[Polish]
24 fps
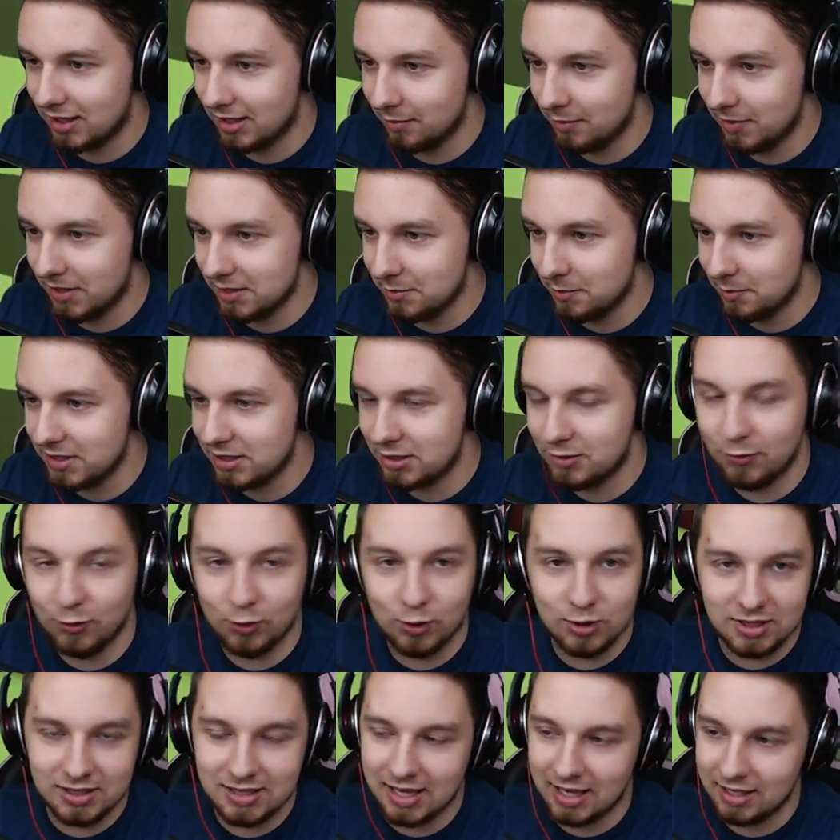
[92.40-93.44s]
be bez
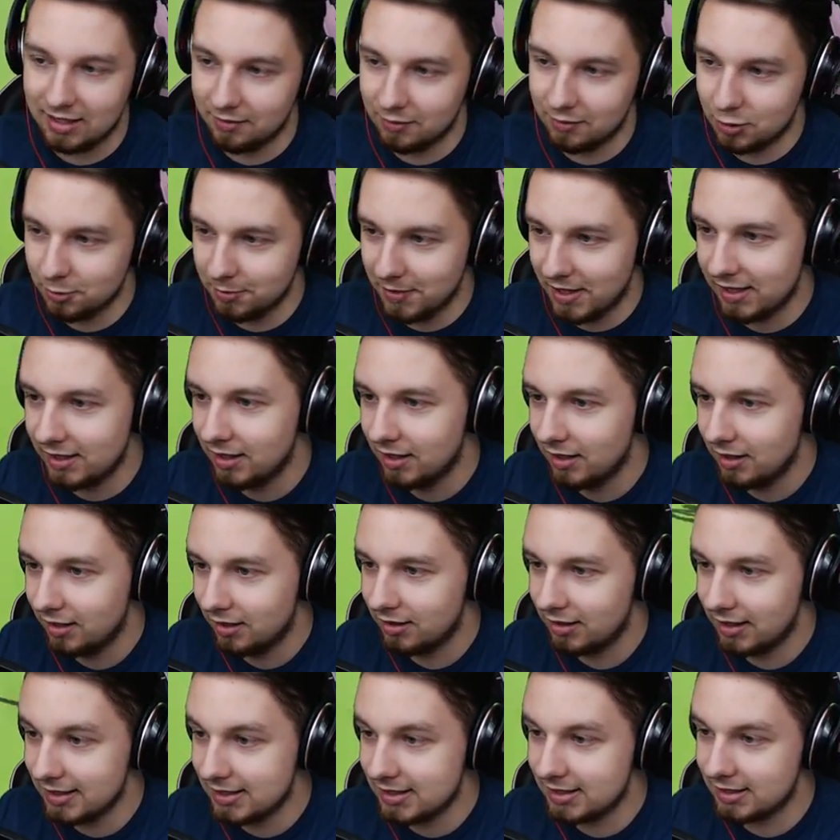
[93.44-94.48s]
dwóch zdań. W sumie
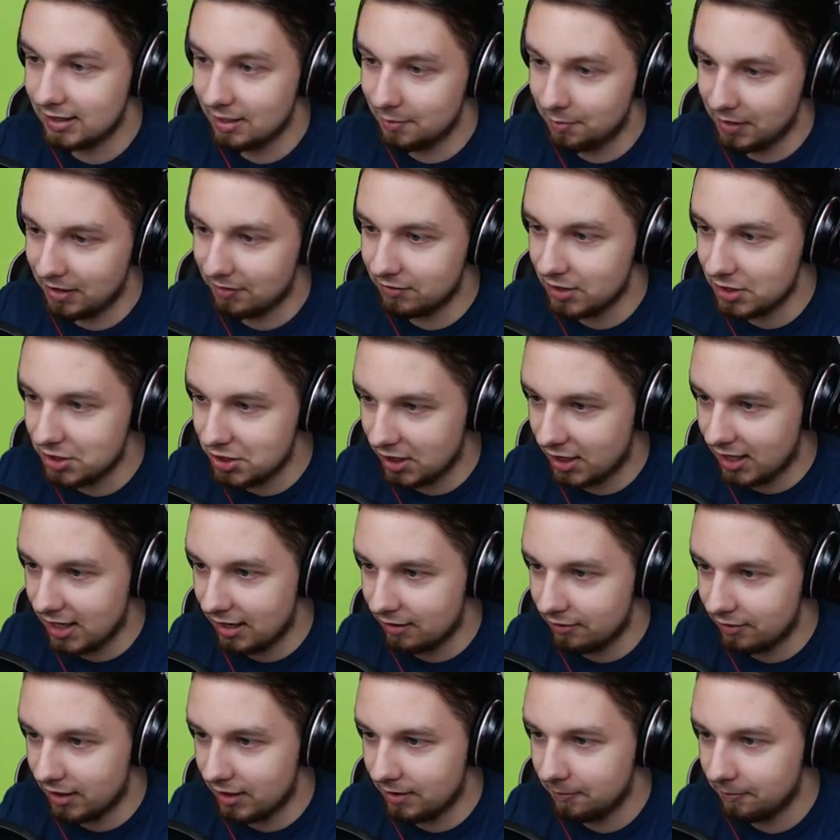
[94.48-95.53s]
jest naprawdę ciekawa,